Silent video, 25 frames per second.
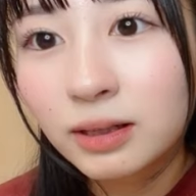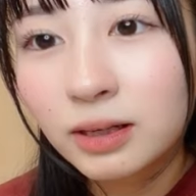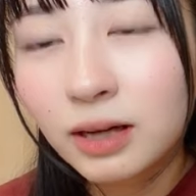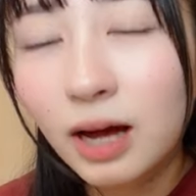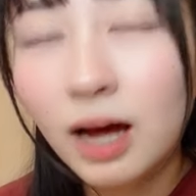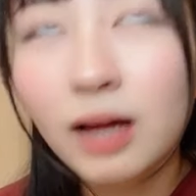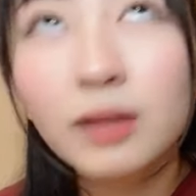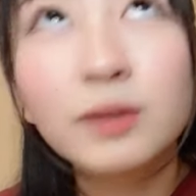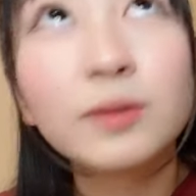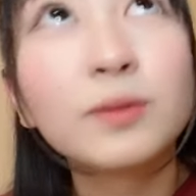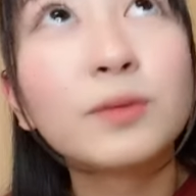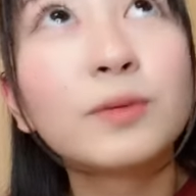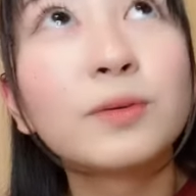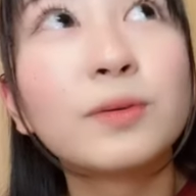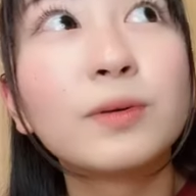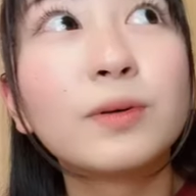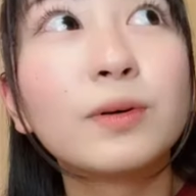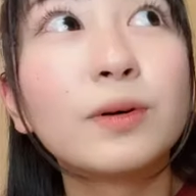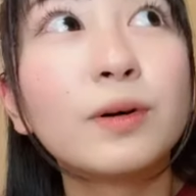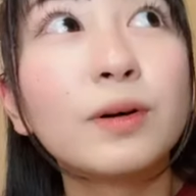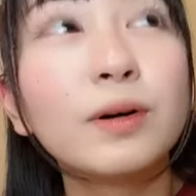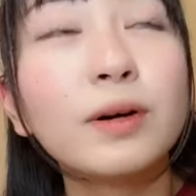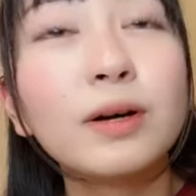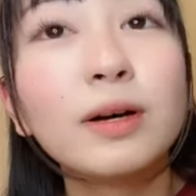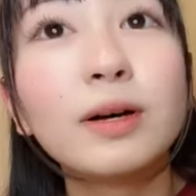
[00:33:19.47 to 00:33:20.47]
あ
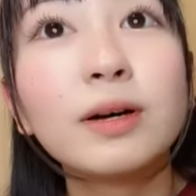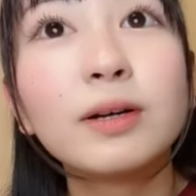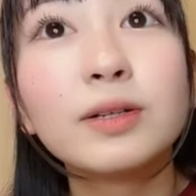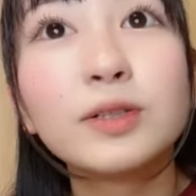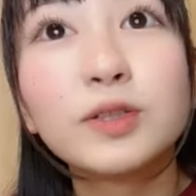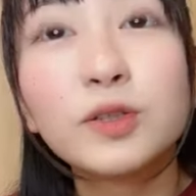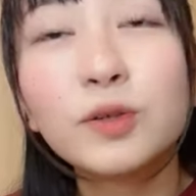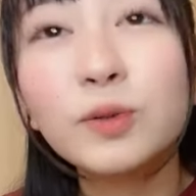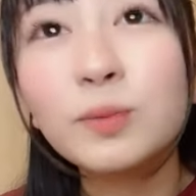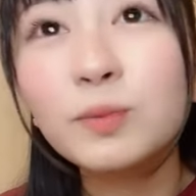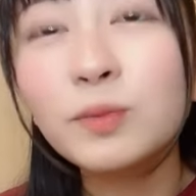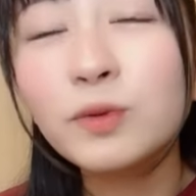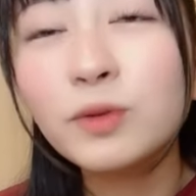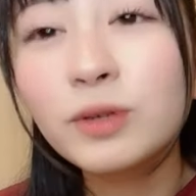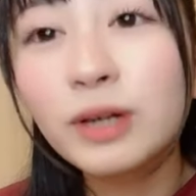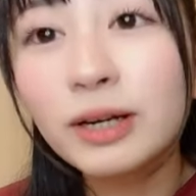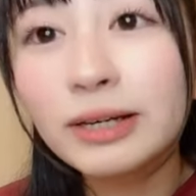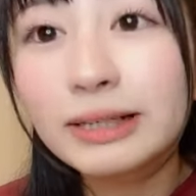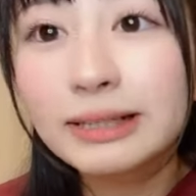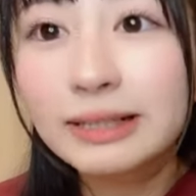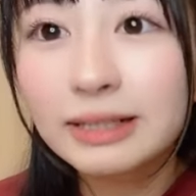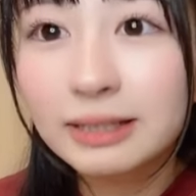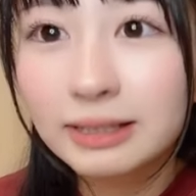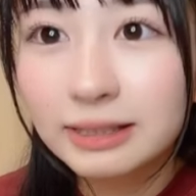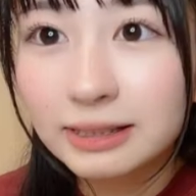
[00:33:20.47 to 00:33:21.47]
の縄文か
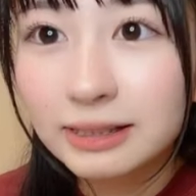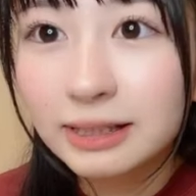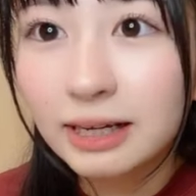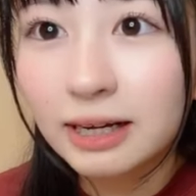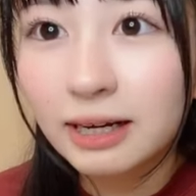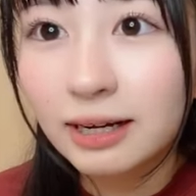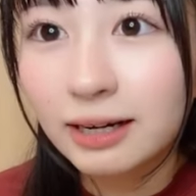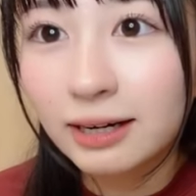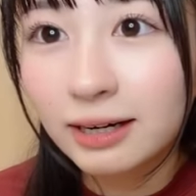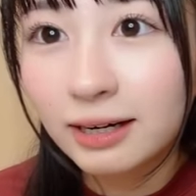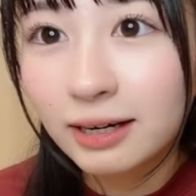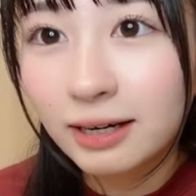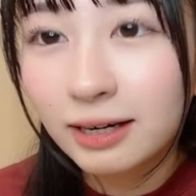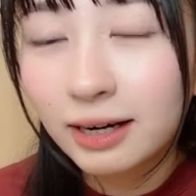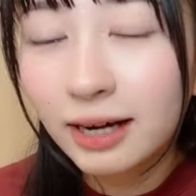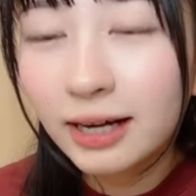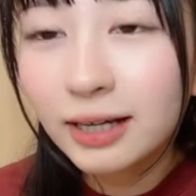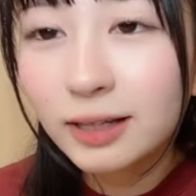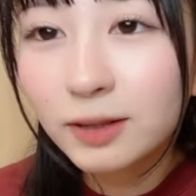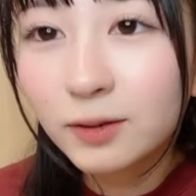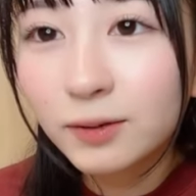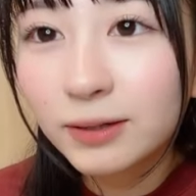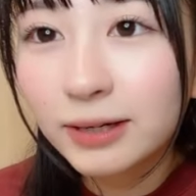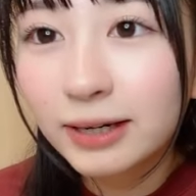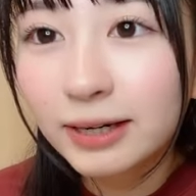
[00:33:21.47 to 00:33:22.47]
るたでさ「
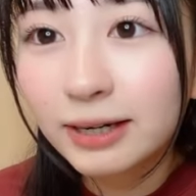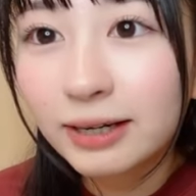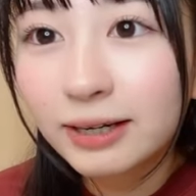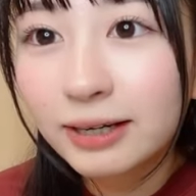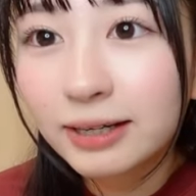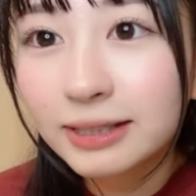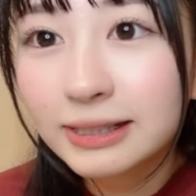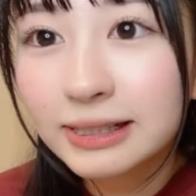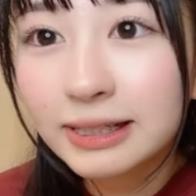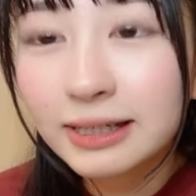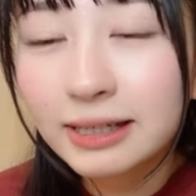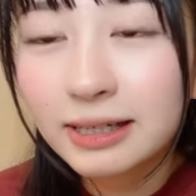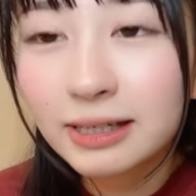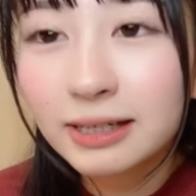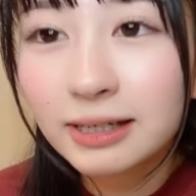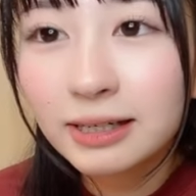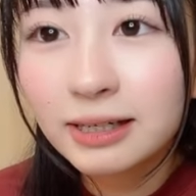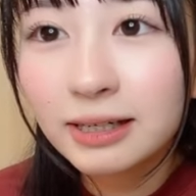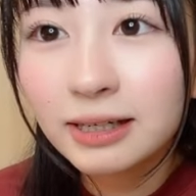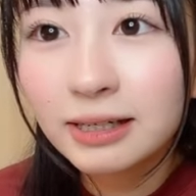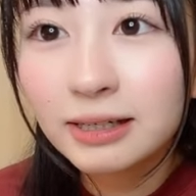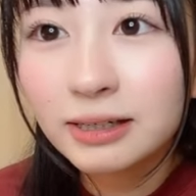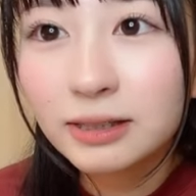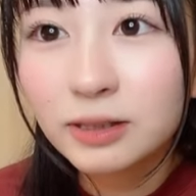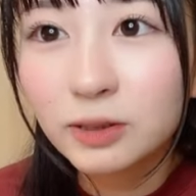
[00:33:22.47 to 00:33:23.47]
ライトから風義理
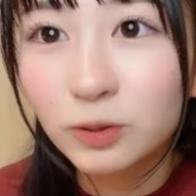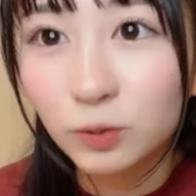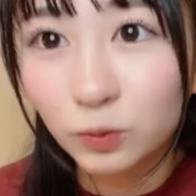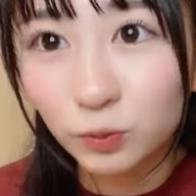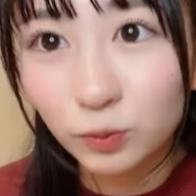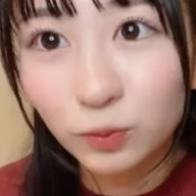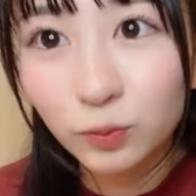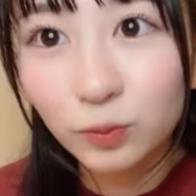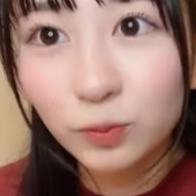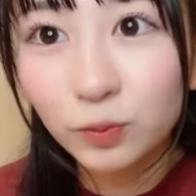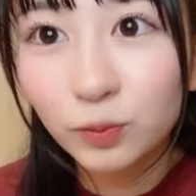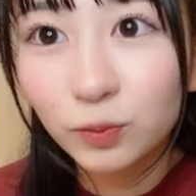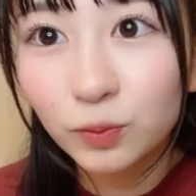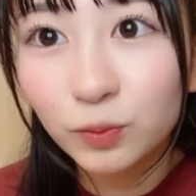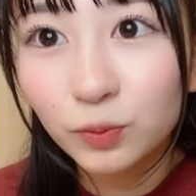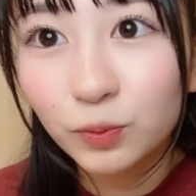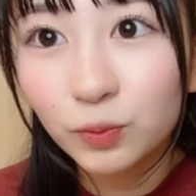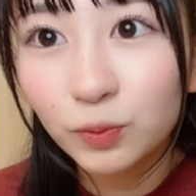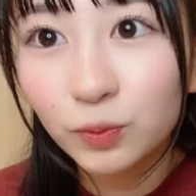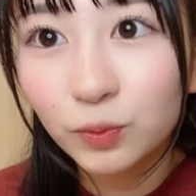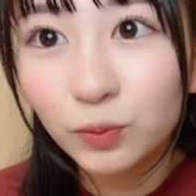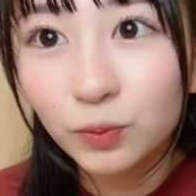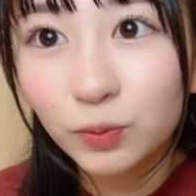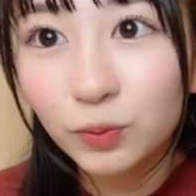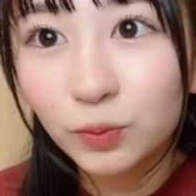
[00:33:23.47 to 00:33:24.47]
人
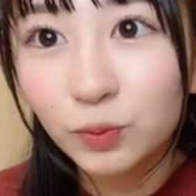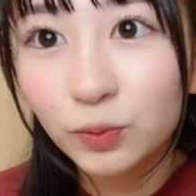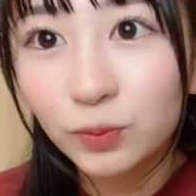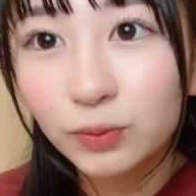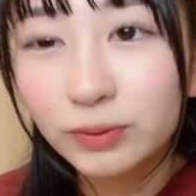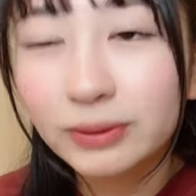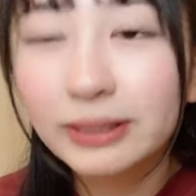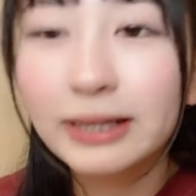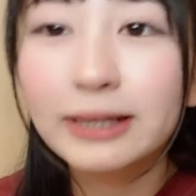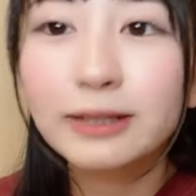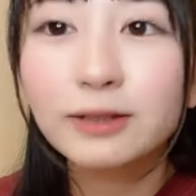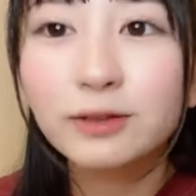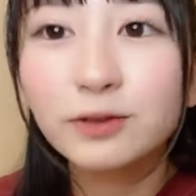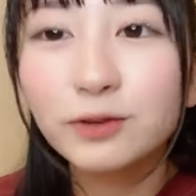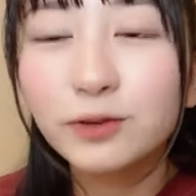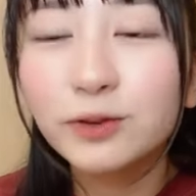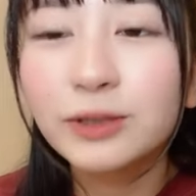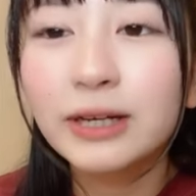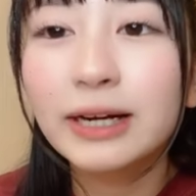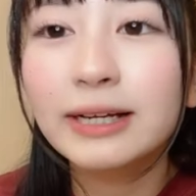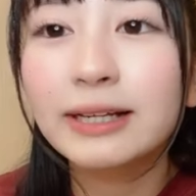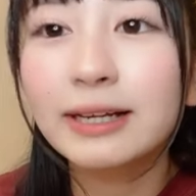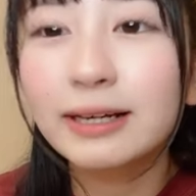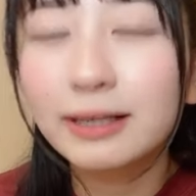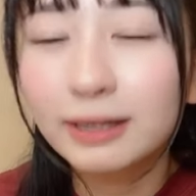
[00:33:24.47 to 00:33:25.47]
情」っていうぐ
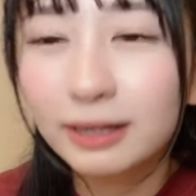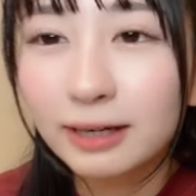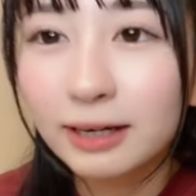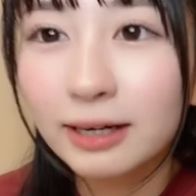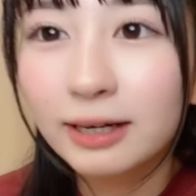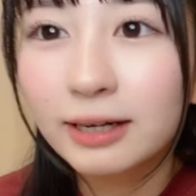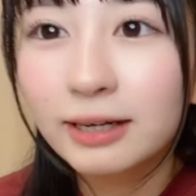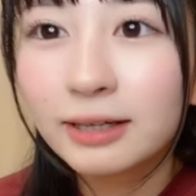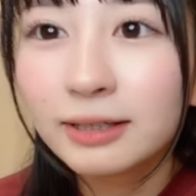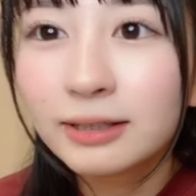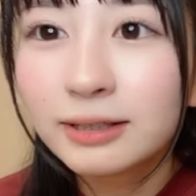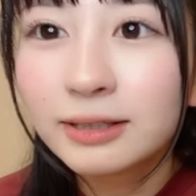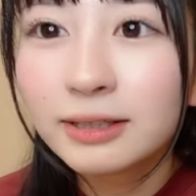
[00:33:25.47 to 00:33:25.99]
らいだから